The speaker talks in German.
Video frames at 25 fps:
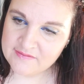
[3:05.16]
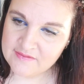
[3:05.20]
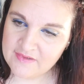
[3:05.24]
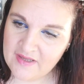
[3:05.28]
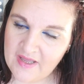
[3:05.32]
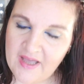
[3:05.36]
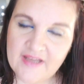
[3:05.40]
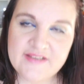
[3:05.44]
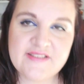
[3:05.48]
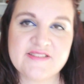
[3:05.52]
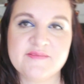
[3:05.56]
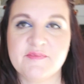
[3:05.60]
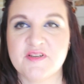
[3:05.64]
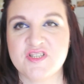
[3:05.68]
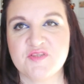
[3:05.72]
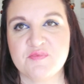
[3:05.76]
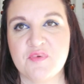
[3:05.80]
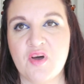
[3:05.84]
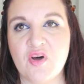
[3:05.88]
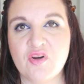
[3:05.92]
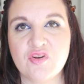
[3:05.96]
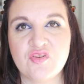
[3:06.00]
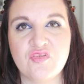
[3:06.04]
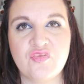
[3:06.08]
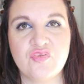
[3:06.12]
hat es manchmal
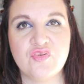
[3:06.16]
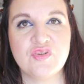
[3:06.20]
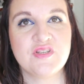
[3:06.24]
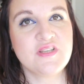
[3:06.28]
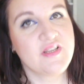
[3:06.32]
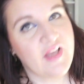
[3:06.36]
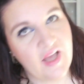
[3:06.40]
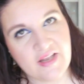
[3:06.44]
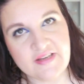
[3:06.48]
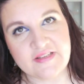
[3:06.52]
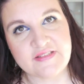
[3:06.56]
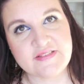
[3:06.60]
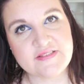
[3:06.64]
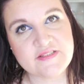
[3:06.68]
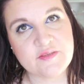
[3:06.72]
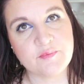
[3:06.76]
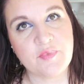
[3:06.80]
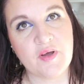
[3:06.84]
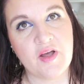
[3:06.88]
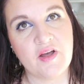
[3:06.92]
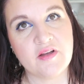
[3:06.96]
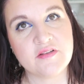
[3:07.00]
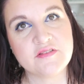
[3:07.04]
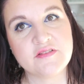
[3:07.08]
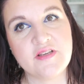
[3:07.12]
auch gefühlt gar nichts
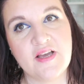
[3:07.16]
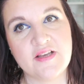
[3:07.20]
gebracht.